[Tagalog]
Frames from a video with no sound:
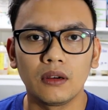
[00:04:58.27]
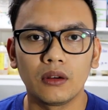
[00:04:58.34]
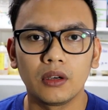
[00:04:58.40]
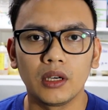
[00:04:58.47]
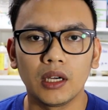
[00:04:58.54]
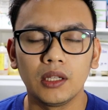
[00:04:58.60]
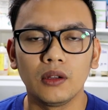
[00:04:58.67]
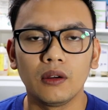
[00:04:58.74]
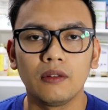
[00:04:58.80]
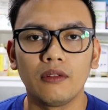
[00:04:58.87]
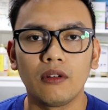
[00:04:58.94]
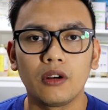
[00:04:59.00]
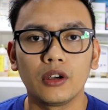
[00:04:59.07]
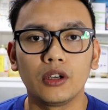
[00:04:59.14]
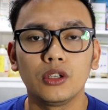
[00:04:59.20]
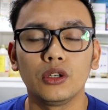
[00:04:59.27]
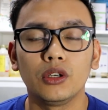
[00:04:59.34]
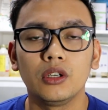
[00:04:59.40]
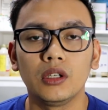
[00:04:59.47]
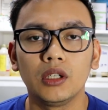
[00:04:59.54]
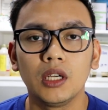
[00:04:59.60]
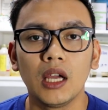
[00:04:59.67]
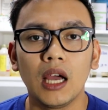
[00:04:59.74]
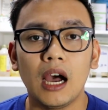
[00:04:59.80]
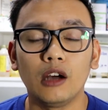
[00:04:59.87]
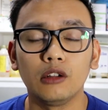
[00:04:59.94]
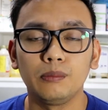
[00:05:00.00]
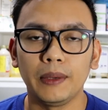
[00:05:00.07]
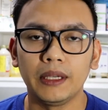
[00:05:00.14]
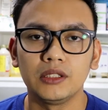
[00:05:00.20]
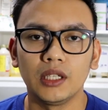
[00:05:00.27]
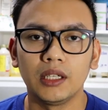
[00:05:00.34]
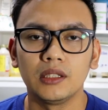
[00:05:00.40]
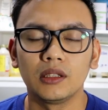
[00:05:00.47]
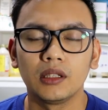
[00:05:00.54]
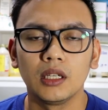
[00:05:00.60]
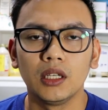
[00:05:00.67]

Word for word: for ano for outpatient?